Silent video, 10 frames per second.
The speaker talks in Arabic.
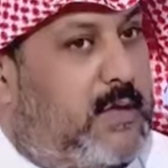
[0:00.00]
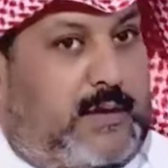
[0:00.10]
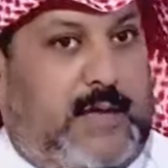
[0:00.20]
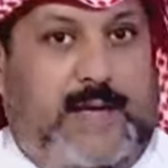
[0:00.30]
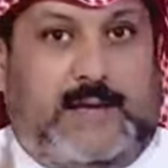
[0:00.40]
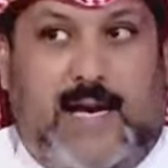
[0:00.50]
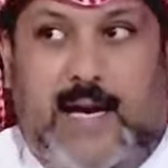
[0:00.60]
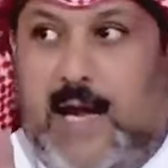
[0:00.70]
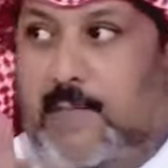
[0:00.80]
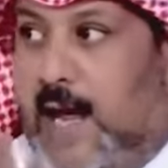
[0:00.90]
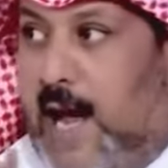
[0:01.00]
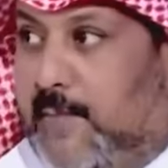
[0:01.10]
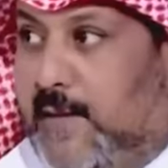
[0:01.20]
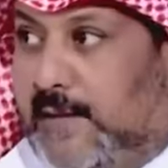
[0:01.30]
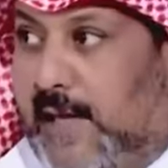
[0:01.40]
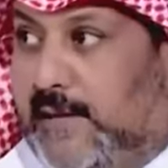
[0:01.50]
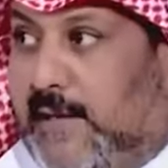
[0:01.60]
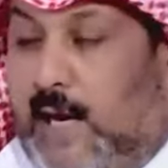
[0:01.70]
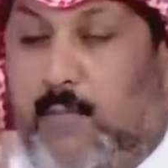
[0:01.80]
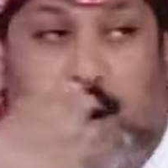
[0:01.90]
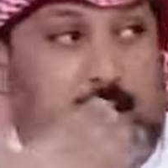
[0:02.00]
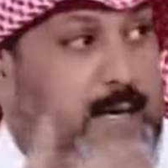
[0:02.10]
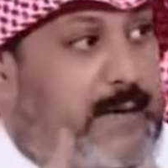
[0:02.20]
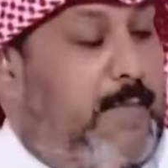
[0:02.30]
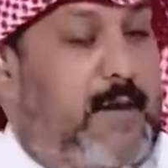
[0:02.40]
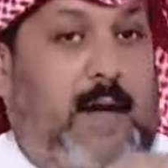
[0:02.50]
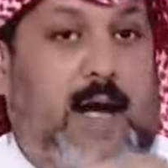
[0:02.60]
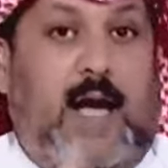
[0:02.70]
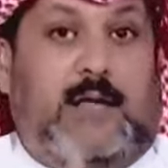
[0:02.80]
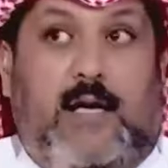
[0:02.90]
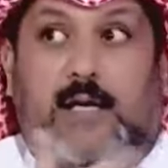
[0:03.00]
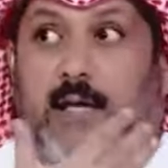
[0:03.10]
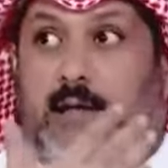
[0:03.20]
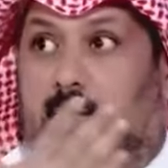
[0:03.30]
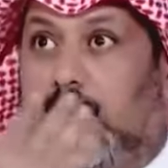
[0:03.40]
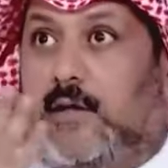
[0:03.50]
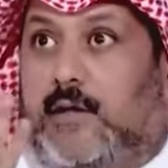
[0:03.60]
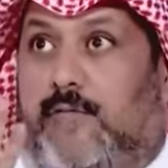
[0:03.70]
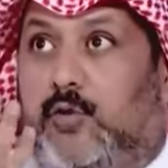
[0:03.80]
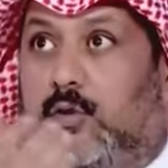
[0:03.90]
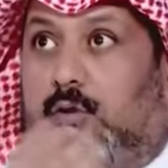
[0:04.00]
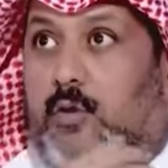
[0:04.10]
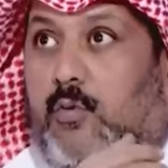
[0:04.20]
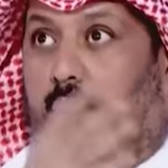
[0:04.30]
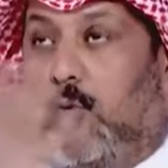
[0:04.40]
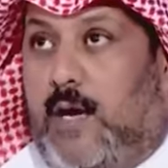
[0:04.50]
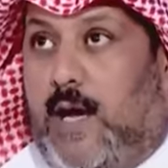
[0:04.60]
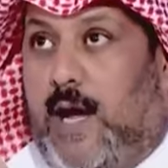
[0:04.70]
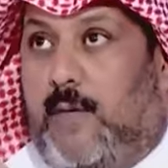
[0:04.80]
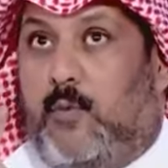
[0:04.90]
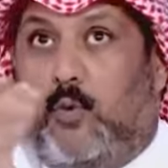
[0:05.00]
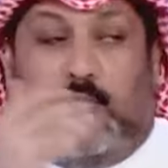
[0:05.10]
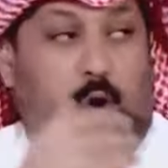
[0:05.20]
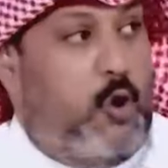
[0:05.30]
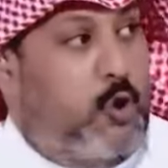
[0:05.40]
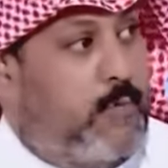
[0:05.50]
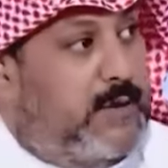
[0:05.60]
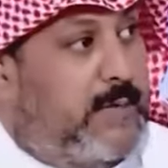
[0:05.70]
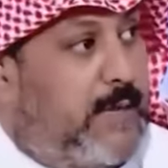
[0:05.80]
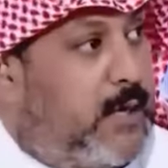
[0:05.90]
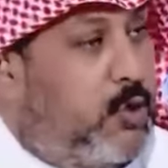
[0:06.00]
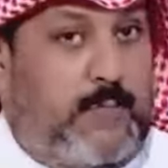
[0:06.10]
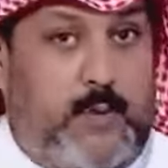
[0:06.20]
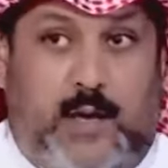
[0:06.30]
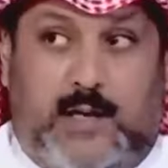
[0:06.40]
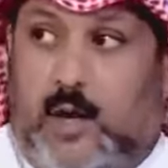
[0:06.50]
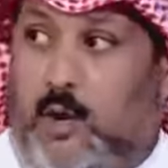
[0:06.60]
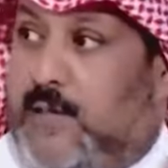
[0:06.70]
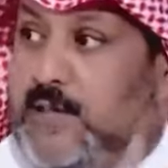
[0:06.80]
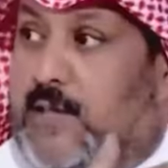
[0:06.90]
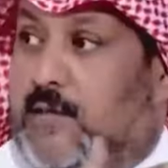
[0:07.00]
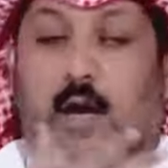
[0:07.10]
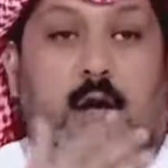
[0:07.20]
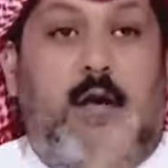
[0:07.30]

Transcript: يطلع يتكلم لاعب يطلع يتكلم واحنا نتعامل مع التغريدات اللي قاعد تطلع في تويتر واللاعب ومدري مين وبيوقع وبيصير